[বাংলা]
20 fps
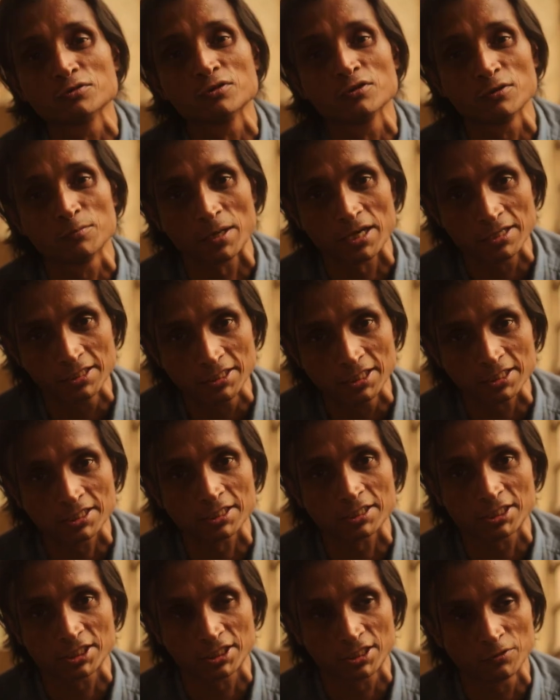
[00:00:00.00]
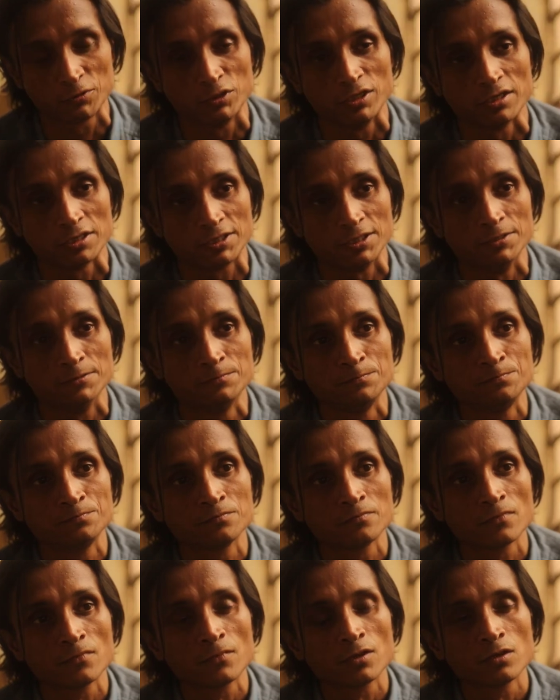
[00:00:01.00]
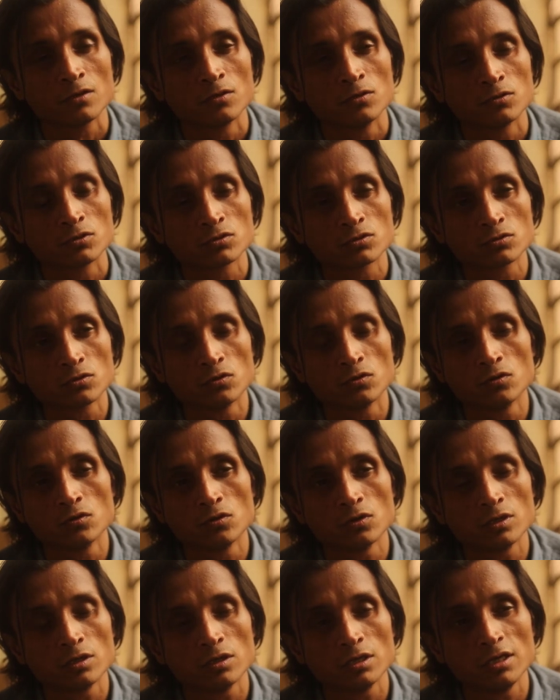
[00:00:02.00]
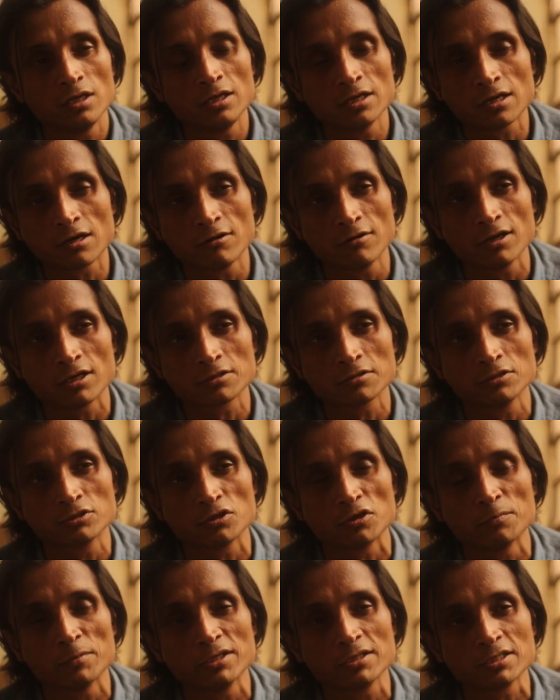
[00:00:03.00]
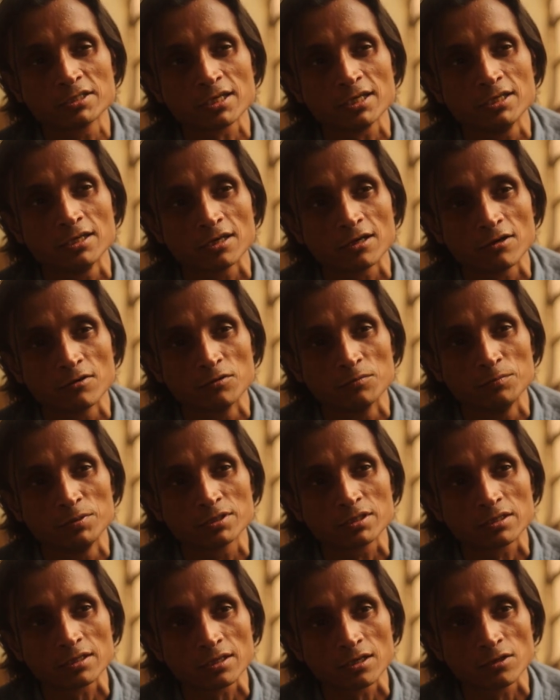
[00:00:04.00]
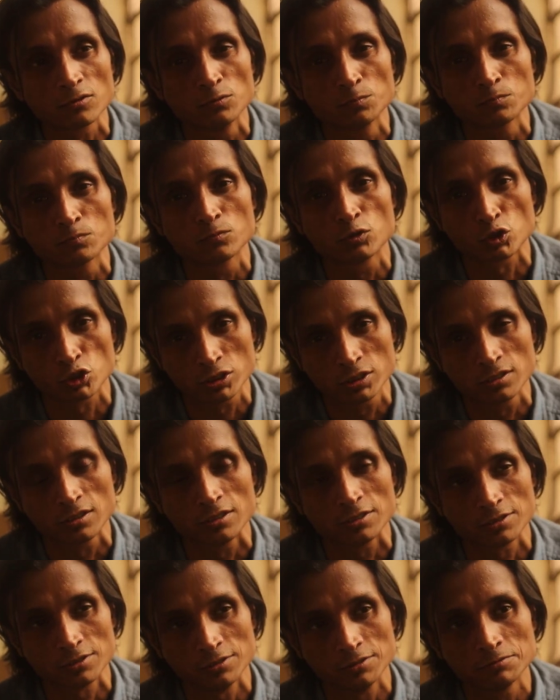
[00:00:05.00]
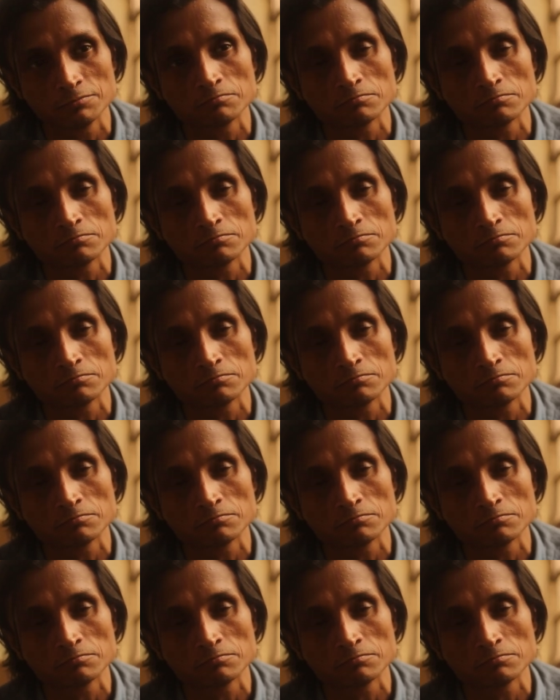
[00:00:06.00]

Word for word: জন্য হলেও বাইরে নিয়ে আসার চেষ্টা করি আর কি সো এই কারণে আসলে জন্মাইতে চাই না কারণ বেঁচে থাকা খুব কষ্টের আর কি